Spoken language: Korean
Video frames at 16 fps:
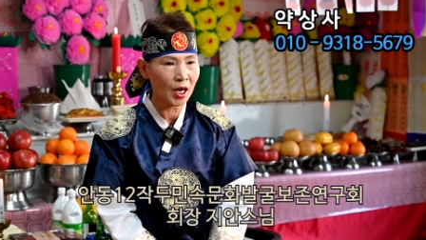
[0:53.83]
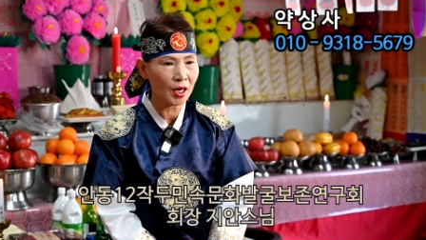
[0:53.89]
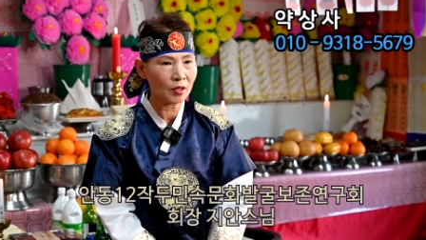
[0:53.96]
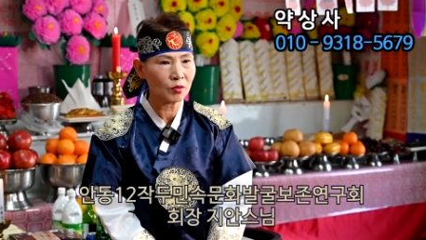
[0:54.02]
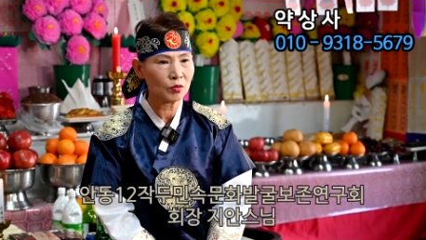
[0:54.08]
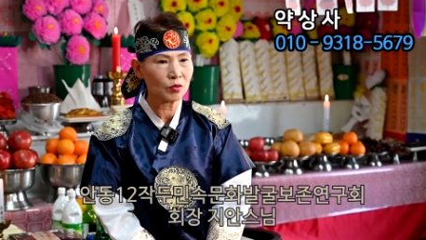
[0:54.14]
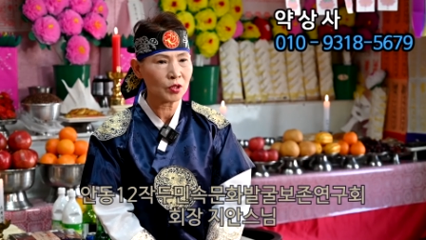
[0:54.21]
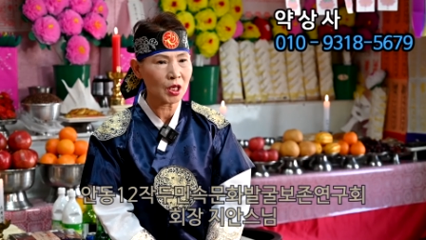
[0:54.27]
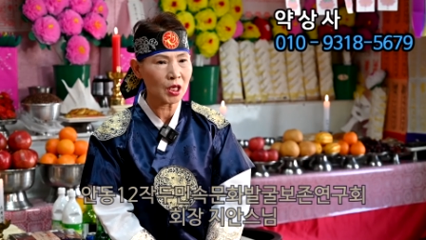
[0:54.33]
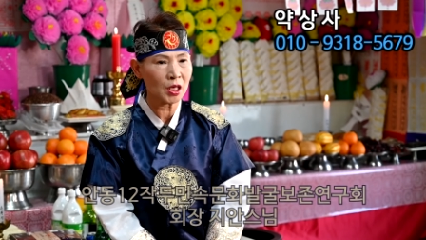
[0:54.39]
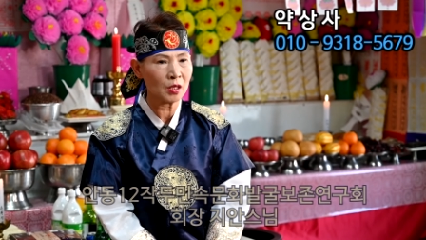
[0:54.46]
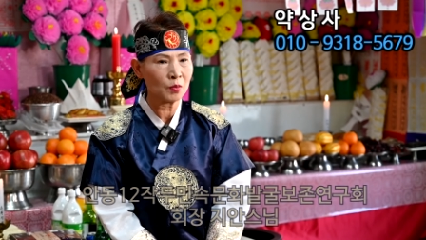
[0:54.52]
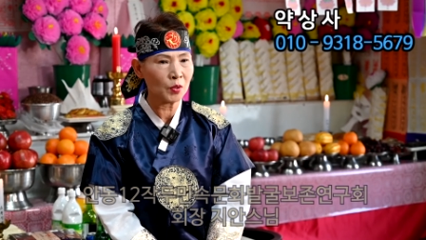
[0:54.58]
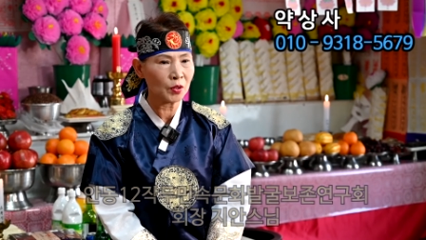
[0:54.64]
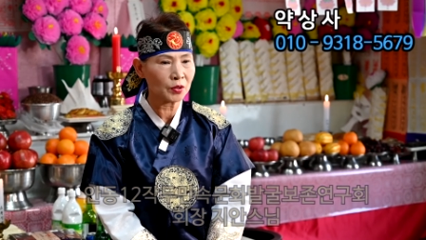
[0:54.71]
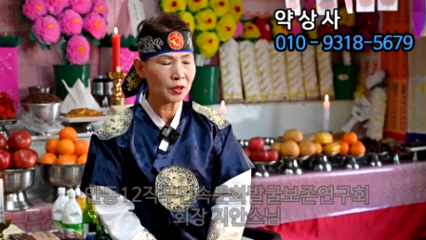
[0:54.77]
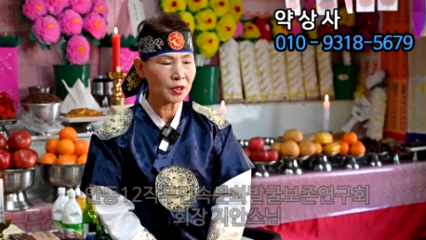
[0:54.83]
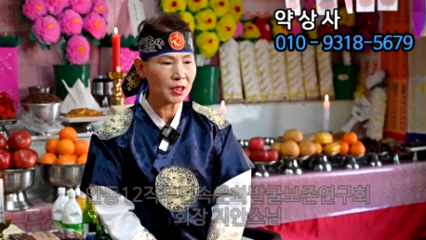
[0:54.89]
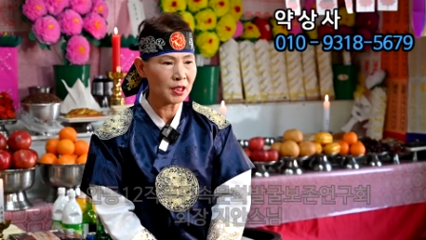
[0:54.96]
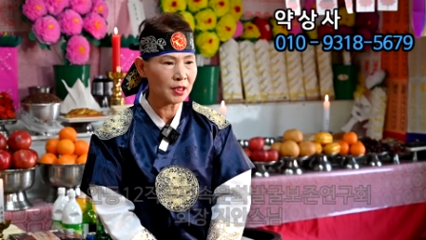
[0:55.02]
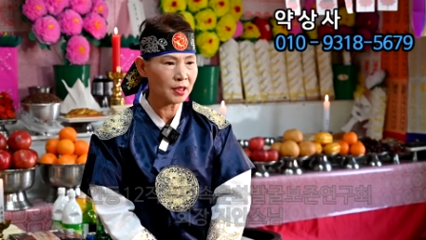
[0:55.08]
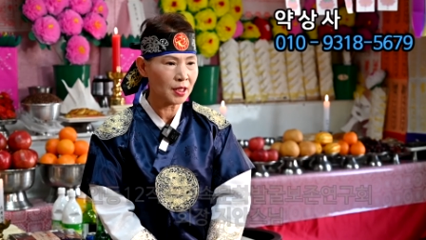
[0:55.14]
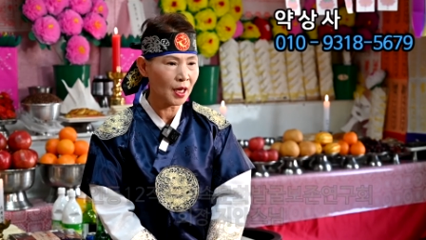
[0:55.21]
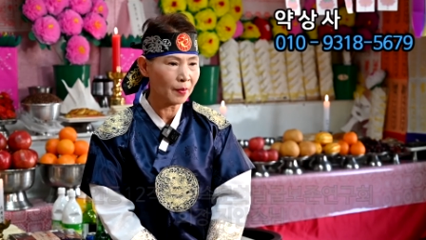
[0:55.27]
한국, 일본
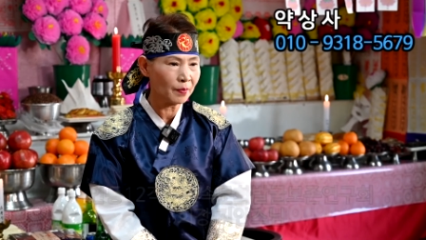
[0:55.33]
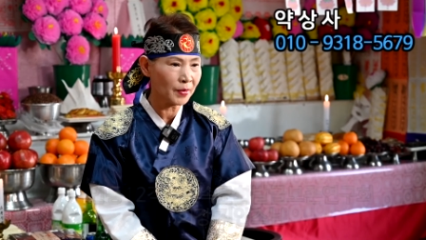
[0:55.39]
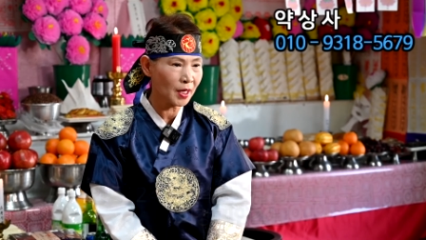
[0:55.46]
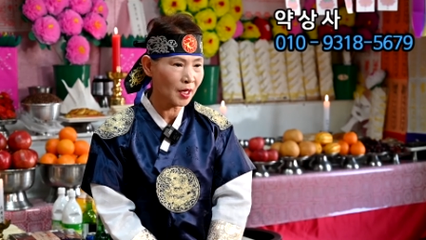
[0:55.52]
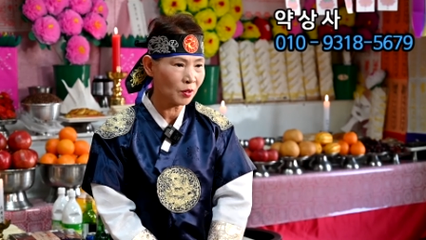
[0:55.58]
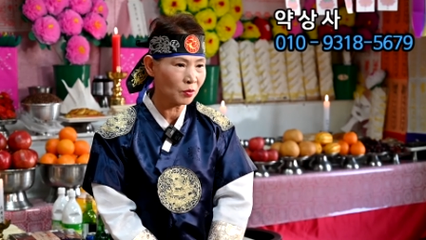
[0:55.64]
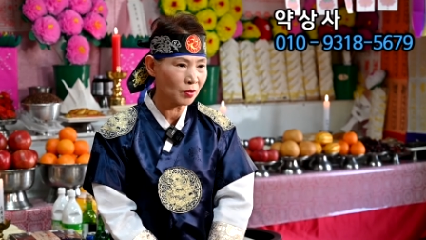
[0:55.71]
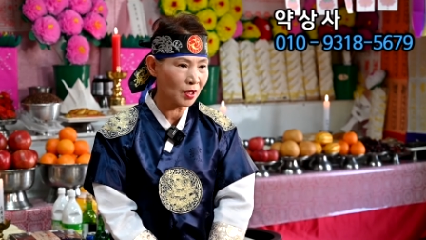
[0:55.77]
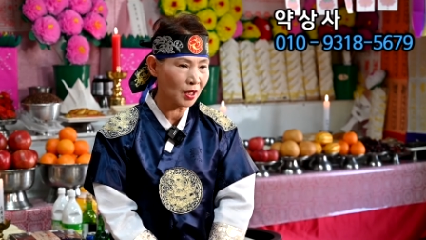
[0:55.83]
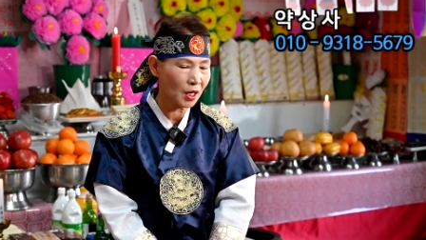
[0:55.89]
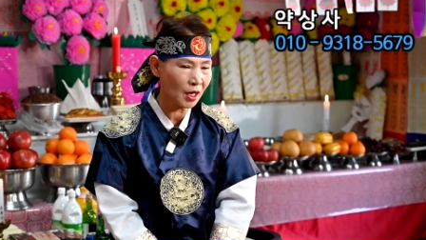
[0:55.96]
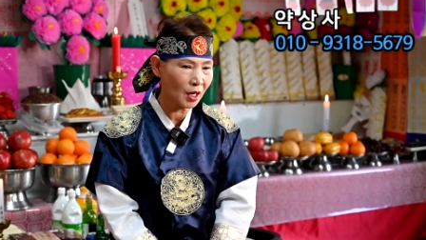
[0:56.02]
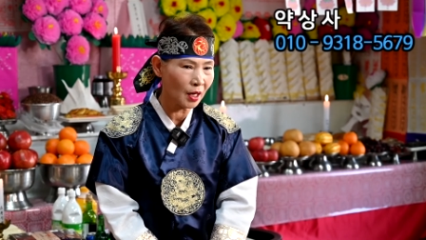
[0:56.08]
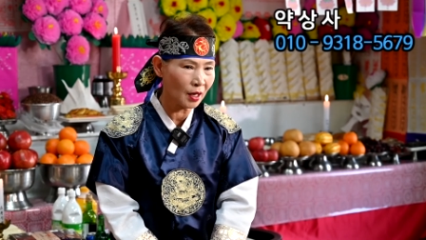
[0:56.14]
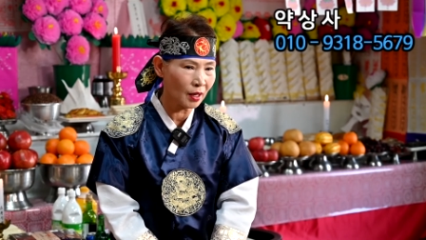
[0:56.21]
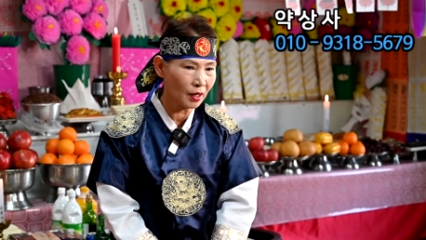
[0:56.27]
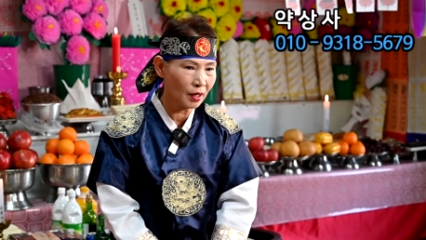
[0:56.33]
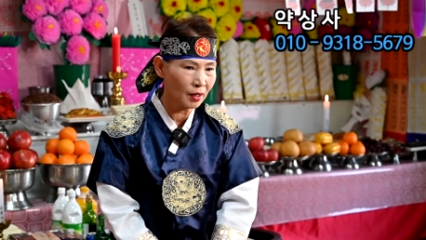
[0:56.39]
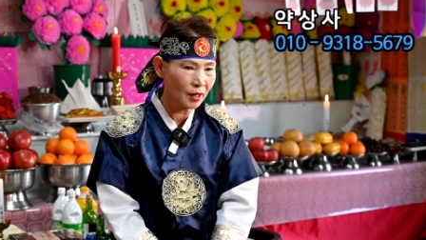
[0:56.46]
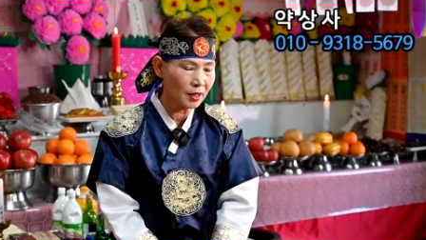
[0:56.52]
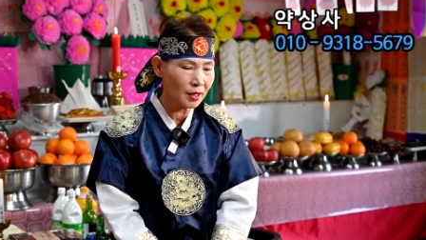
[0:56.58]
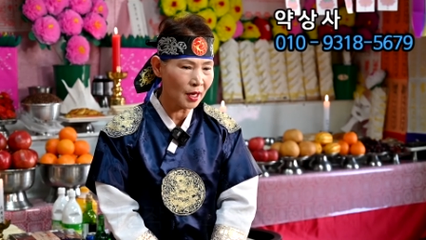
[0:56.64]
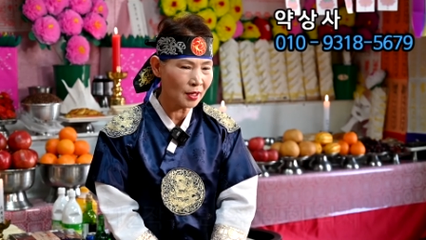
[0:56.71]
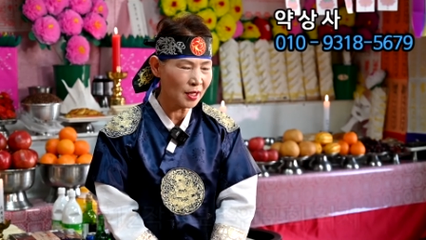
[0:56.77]
이 3개국이
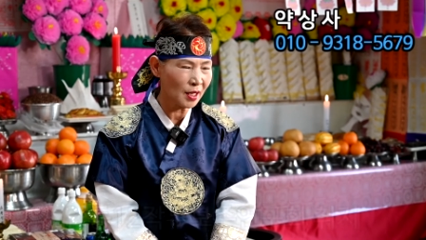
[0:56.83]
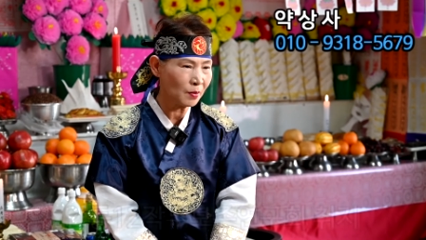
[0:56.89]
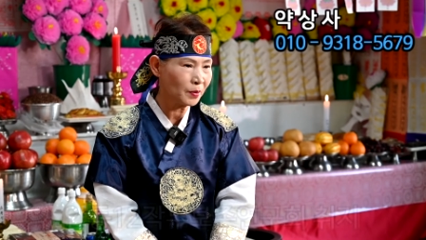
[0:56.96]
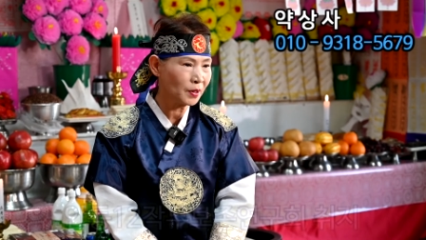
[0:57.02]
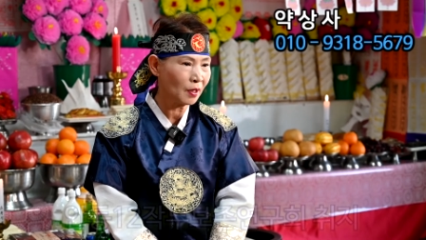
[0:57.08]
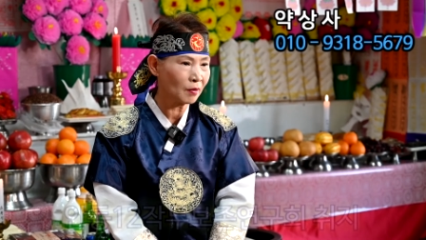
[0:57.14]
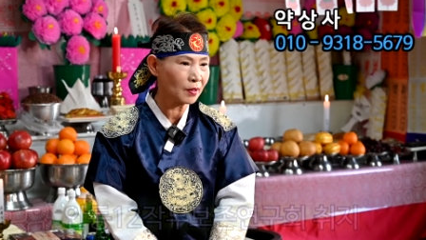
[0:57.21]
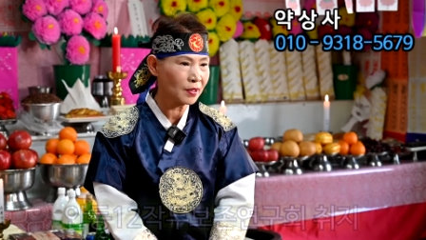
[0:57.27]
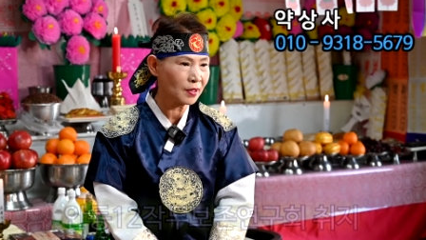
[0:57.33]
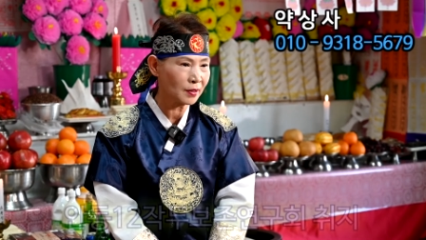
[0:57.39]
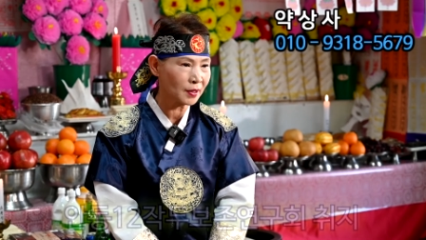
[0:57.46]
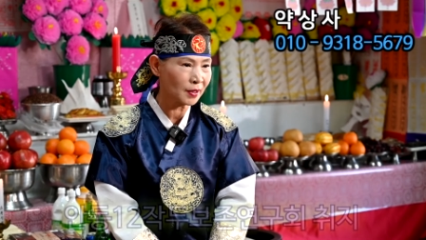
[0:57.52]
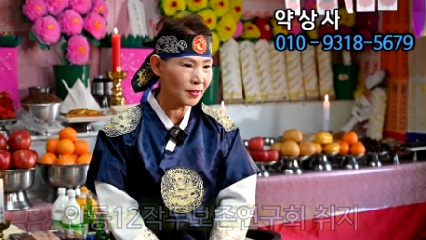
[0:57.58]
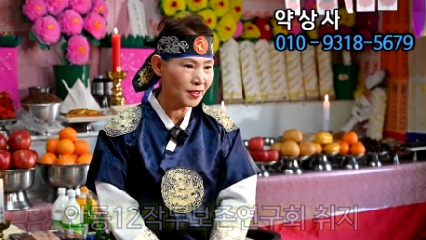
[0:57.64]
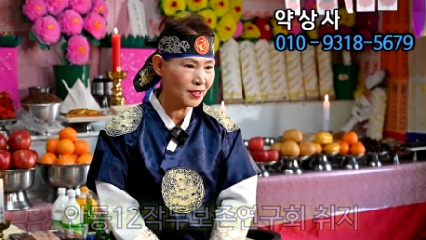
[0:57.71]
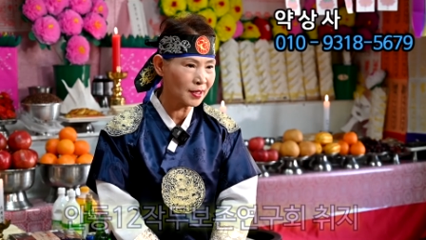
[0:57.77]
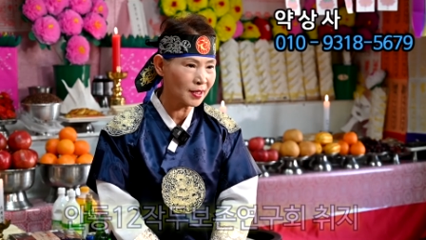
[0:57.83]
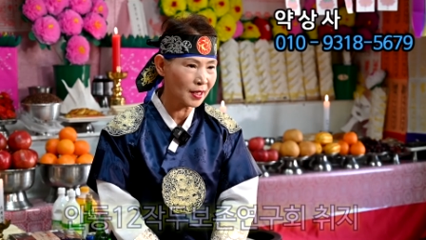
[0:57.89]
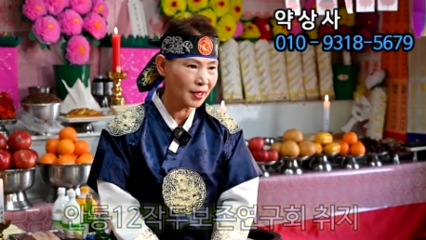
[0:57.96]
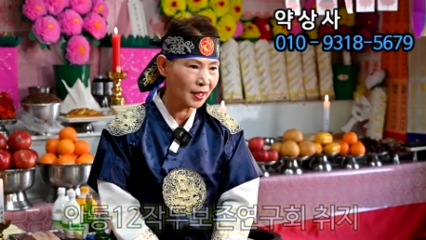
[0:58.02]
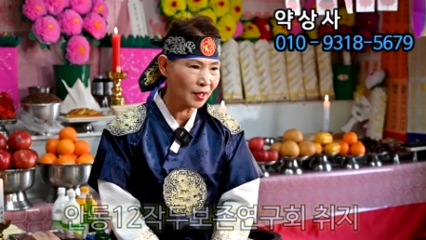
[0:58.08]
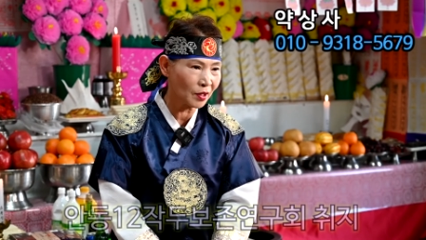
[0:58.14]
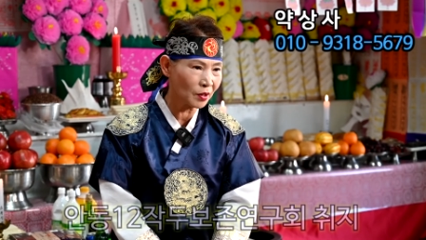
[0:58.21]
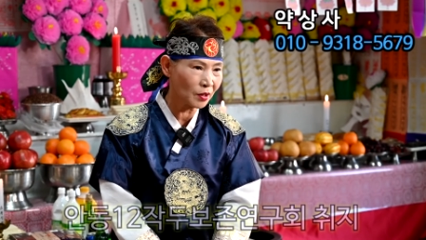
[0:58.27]
옛날부터 얽히고 섞여
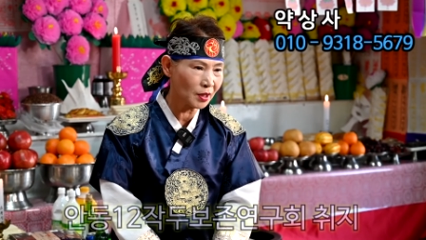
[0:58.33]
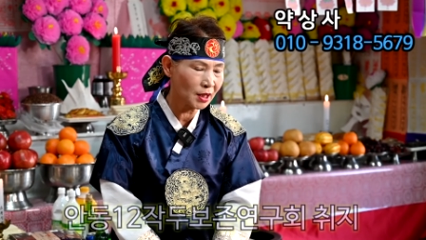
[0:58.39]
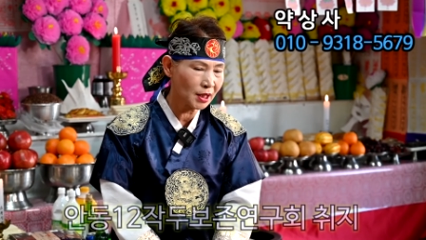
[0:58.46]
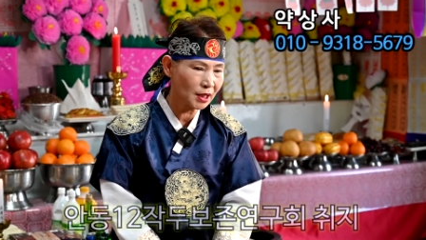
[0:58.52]
있잖아요.